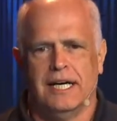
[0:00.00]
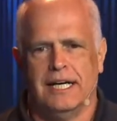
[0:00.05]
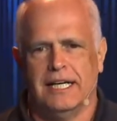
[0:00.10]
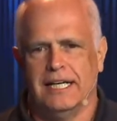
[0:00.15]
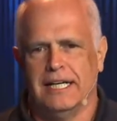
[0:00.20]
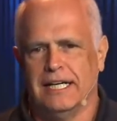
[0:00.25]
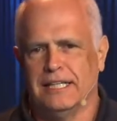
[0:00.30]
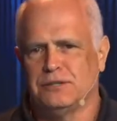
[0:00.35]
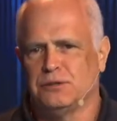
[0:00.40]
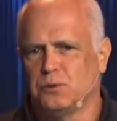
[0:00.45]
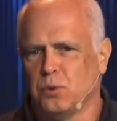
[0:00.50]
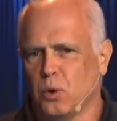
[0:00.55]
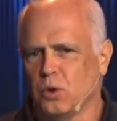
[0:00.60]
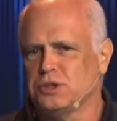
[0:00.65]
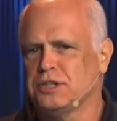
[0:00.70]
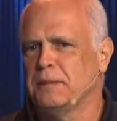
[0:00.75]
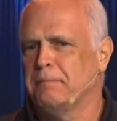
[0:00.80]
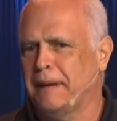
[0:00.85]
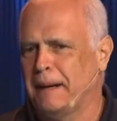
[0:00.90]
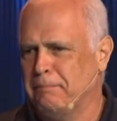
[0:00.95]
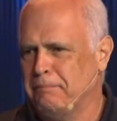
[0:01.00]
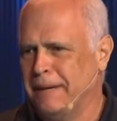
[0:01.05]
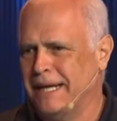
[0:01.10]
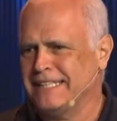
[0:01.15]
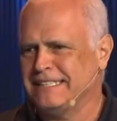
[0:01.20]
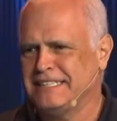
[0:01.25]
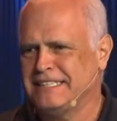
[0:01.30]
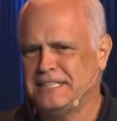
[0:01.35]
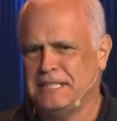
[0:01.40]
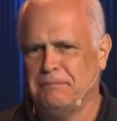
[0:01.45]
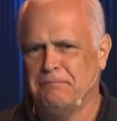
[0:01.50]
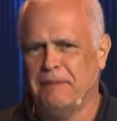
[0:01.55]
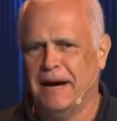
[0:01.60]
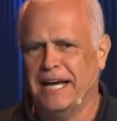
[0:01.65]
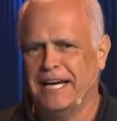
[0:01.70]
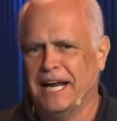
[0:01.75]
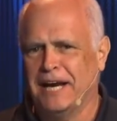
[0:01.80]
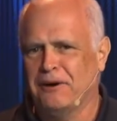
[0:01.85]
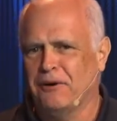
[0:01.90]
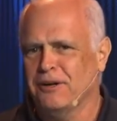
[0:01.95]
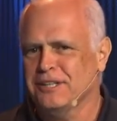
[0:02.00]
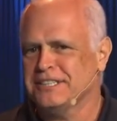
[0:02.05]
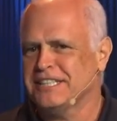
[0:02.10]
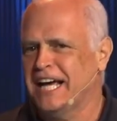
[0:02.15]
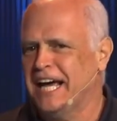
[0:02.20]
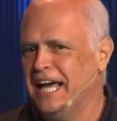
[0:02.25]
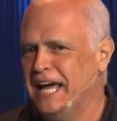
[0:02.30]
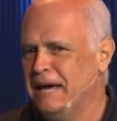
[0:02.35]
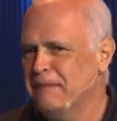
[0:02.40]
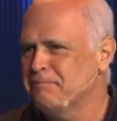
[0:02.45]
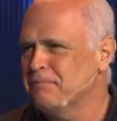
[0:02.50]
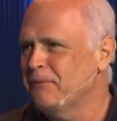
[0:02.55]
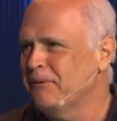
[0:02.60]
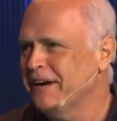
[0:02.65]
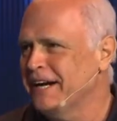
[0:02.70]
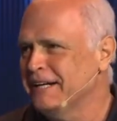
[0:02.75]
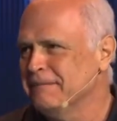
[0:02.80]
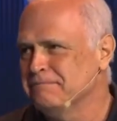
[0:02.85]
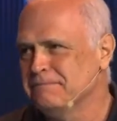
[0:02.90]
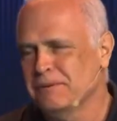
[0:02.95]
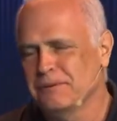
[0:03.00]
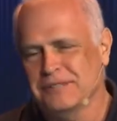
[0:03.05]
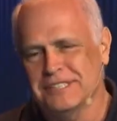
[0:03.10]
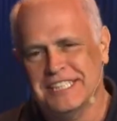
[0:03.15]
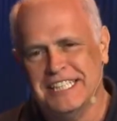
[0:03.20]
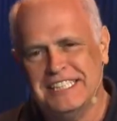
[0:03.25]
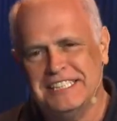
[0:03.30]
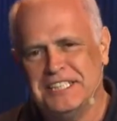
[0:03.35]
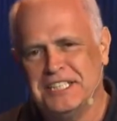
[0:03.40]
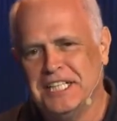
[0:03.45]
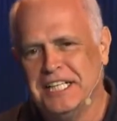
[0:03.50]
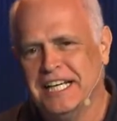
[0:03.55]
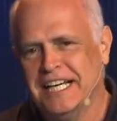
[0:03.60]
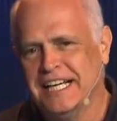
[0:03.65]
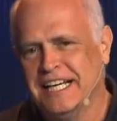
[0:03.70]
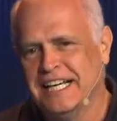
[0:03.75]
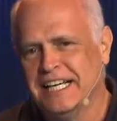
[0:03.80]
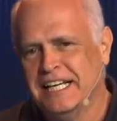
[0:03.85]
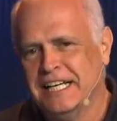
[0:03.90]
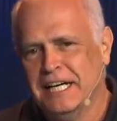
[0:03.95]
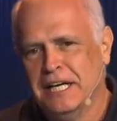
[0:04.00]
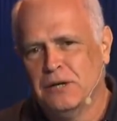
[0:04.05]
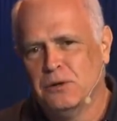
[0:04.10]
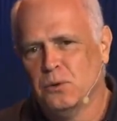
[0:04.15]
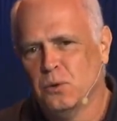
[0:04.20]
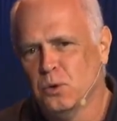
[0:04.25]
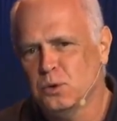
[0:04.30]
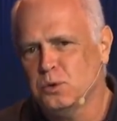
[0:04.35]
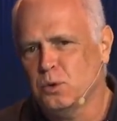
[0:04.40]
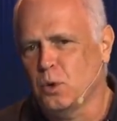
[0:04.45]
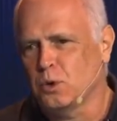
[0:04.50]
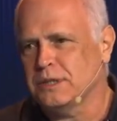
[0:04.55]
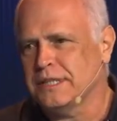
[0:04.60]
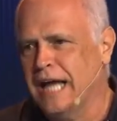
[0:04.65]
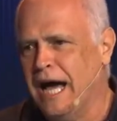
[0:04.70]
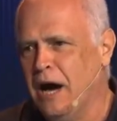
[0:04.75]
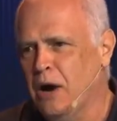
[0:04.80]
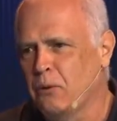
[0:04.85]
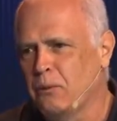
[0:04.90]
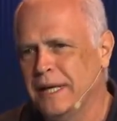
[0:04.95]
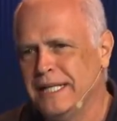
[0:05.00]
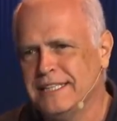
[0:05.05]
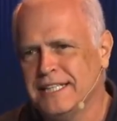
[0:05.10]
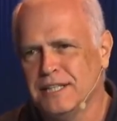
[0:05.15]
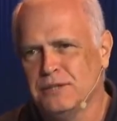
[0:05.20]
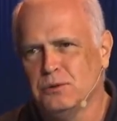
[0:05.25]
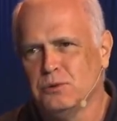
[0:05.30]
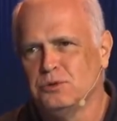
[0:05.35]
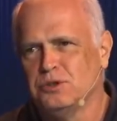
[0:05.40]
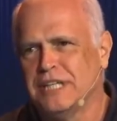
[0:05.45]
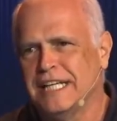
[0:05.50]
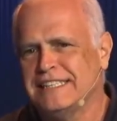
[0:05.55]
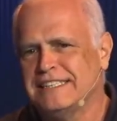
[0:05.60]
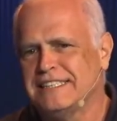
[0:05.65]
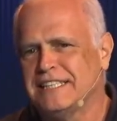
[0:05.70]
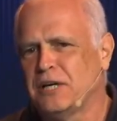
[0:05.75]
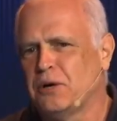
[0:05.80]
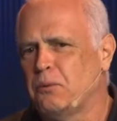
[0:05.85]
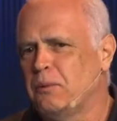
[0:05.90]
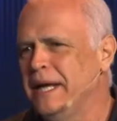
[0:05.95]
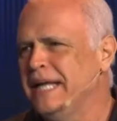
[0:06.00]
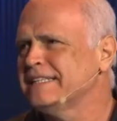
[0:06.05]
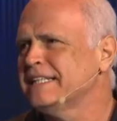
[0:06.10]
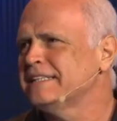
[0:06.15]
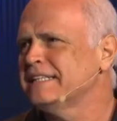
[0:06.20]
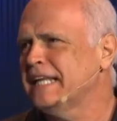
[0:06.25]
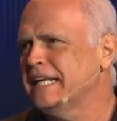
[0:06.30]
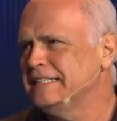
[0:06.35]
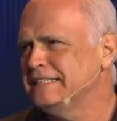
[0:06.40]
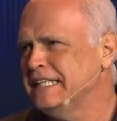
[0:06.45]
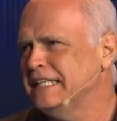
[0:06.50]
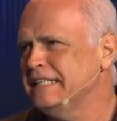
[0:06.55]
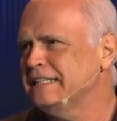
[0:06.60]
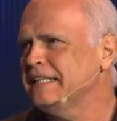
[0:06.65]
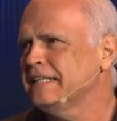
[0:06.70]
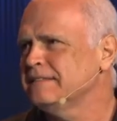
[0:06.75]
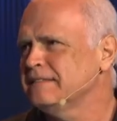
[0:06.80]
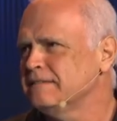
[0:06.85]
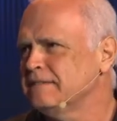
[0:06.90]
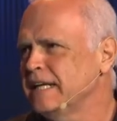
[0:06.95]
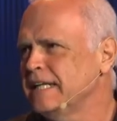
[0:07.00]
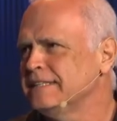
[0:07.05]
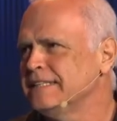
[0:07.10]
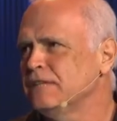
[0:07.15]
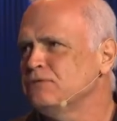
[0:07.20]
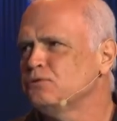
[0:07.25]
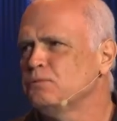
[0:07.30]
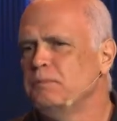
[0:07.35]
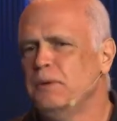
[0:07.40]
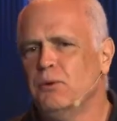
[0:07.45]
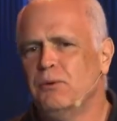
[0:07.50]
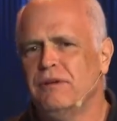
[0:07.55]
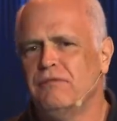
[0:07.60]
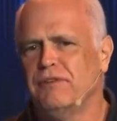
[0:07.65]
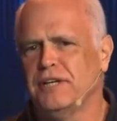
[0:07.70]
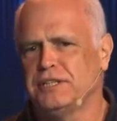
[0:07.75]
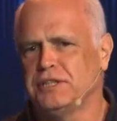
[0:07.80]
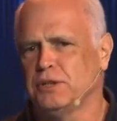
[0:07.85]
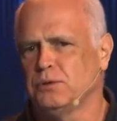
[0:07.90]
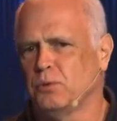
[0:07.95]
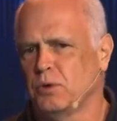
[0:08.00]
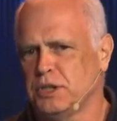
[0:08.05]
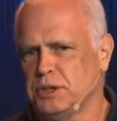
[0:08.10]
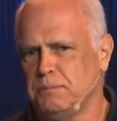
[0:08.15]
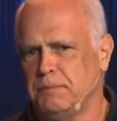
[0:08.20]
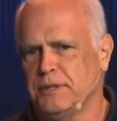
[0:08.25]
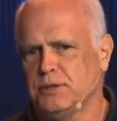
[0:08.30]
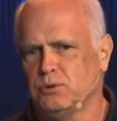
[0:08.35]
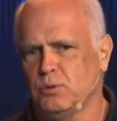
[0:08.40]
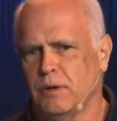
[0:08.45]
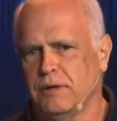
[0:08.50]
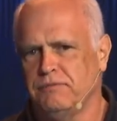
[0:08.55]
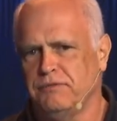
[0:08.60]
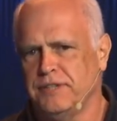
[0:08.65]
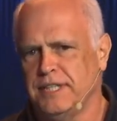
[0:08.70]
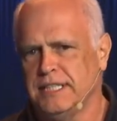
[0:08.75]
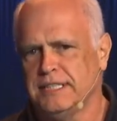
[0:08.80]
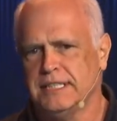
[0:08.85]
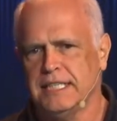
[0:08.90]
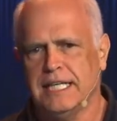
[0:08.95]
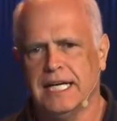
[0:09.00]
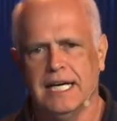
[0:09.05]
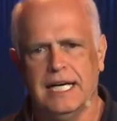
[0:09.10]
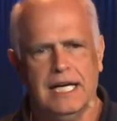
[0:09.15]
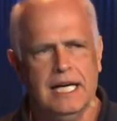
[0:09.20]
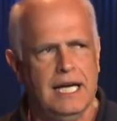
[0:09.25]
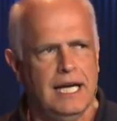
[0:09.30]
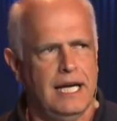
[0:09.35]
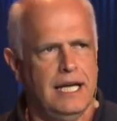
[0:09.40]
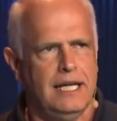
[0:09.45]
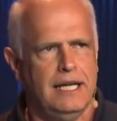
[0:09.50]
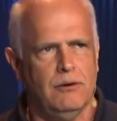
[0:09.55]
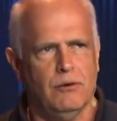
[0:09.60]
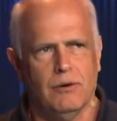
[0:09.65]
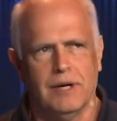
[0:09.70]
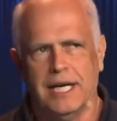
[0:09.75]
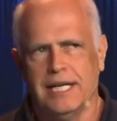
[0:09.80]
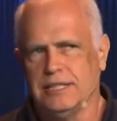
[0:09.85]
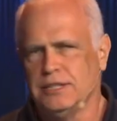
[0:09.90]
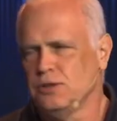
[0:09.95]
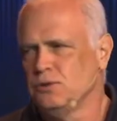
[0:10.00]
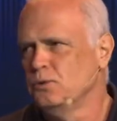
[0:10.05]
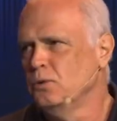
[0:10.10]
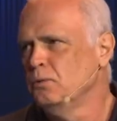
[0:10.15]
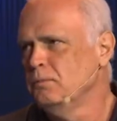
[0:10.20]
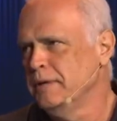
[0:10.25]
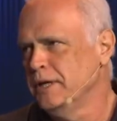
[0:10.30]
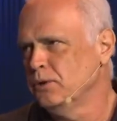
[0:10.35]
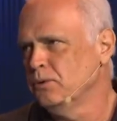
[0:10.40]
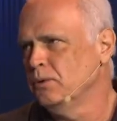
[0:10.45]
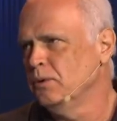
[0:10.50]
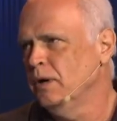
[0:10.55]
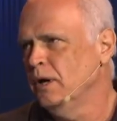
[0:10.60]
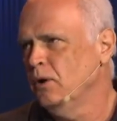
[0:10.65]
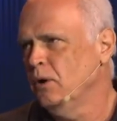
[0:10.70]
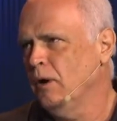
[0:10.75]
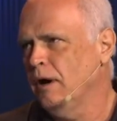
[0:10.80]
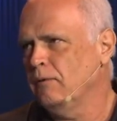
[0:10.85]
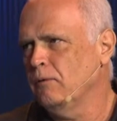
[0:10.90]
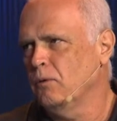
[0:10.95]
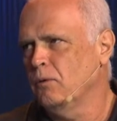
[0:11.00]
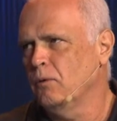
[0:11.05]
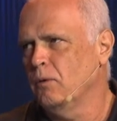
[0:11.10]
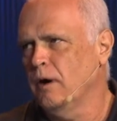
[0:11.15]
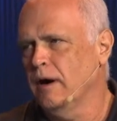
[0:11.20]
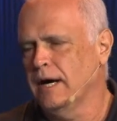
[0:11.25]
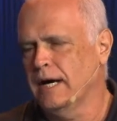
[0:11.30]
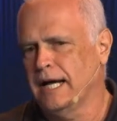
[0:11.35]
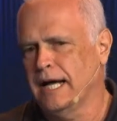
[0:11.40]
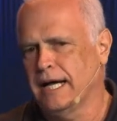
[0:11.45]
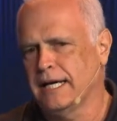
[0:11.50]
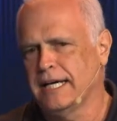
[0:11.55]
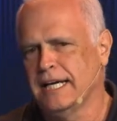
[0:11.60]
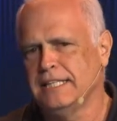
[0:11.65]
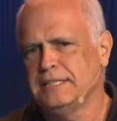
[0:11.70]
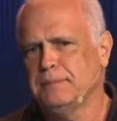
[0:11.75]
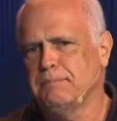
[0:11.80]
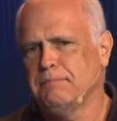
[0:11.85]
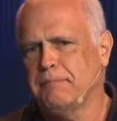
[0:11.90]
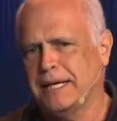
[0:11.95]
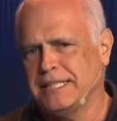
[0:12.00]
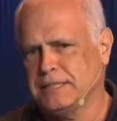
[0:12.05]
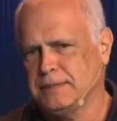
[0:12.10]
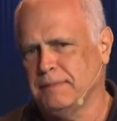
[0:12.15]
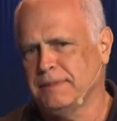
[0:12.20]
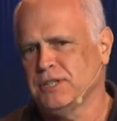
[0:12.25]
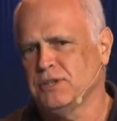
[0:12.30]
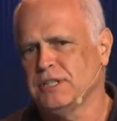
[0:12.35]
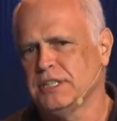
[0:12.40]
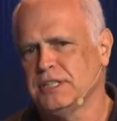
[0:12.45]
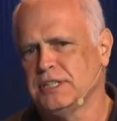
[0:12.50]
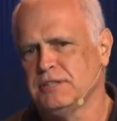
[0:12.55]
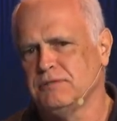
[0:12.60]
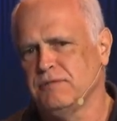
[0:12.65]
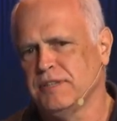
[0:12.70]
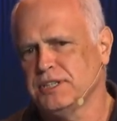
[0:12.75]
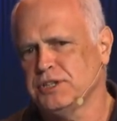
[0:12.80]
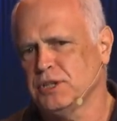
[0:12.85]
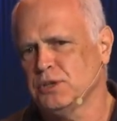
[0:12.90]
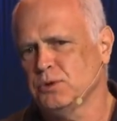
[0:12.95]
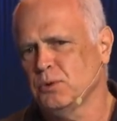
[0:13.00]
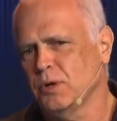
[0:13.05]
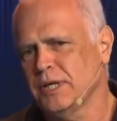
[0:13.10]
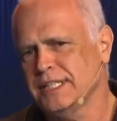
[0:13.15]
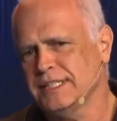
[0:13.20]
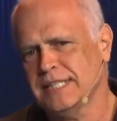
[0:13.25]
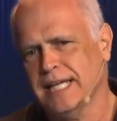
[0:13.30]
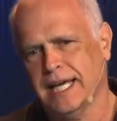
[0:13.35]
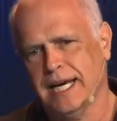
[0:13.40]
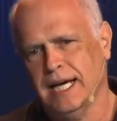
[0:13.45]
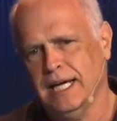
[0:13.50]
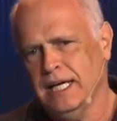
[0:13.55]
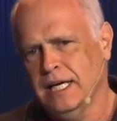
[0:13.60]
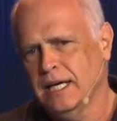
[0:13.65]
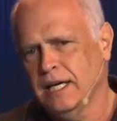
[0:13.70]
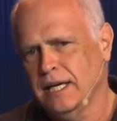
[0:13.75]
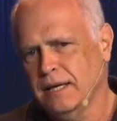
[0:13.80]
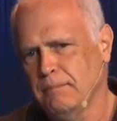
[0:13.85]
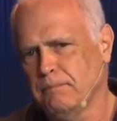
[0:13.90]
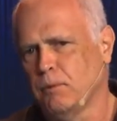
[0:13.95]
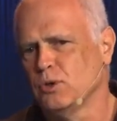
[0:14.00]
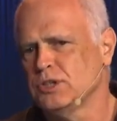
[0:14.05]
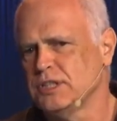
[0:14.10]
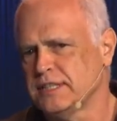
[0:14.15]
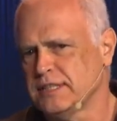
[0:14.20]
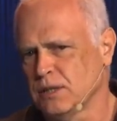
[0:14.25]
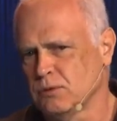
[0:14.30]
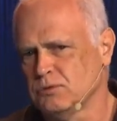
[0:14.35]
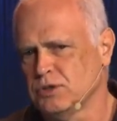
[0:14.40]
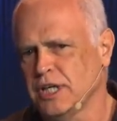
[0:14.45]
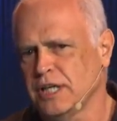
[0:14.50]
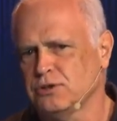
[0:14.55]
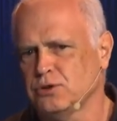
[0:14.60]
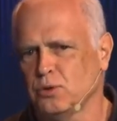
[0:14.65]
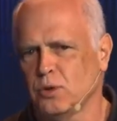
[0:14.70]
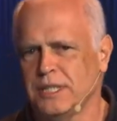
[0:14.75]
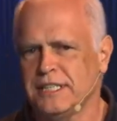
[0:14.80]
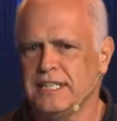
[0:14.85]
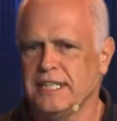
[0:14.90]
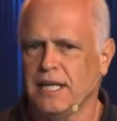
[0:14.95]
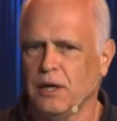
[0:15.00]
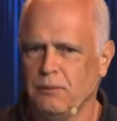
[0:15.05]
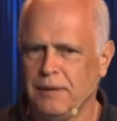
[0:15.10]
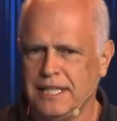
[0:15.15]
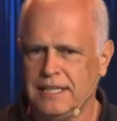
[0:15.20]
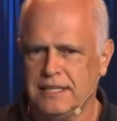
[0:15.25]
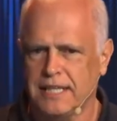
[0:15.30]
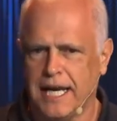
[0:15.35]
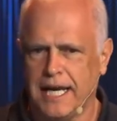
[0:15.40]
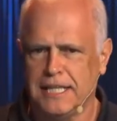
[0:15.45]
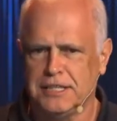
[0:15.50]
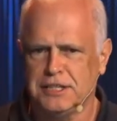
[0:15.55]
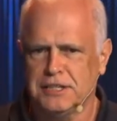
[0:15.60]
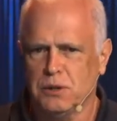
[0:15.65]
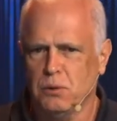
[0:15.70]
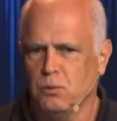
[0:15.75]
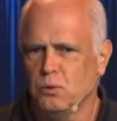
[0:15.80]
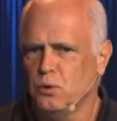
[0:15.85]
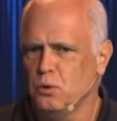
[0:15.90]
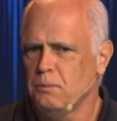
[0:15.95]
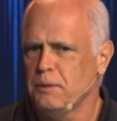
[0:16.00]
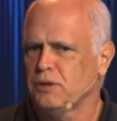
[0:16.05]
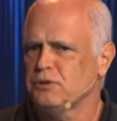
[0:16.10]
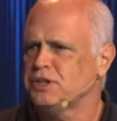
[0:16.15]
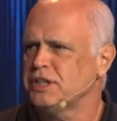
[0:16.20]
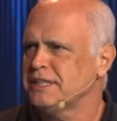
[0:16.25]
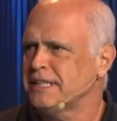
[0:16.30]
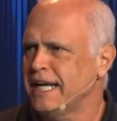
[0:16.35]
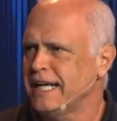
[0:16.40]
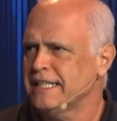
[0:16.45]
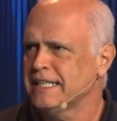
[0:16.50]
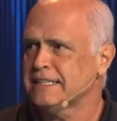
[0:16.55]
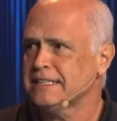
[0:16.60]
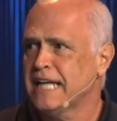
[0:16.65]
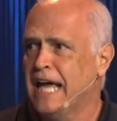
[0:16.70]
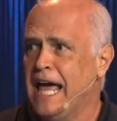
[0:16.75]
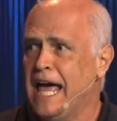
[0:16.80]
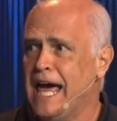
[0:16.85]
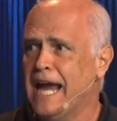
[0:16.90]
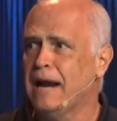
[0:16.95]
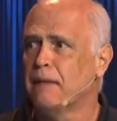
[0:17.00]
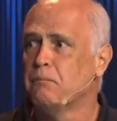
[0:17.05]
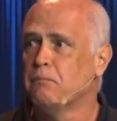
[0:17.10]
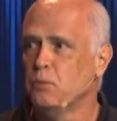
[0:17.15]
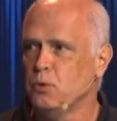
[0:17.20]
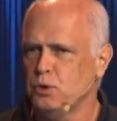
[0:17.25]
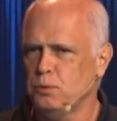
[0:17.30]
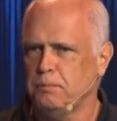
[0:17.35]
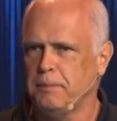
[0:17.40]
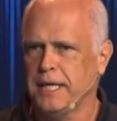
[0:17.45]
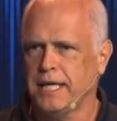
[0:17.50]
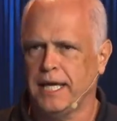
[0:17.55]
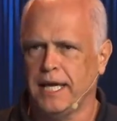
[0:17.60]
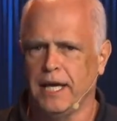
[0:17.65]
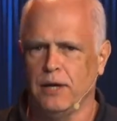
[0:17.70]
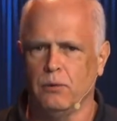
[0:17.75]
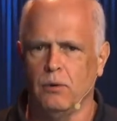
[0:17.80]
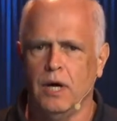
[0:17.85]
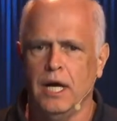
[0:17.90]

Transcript: Eh, trouxe para participar, na nossa época, pô, a gente tinha no total entre 250 e 300, 300 mil investidores pessoa física e o grande número, a, a grande participação desses investidores era em posição de ações e não em trade. Então o número de traders era muito pequeno.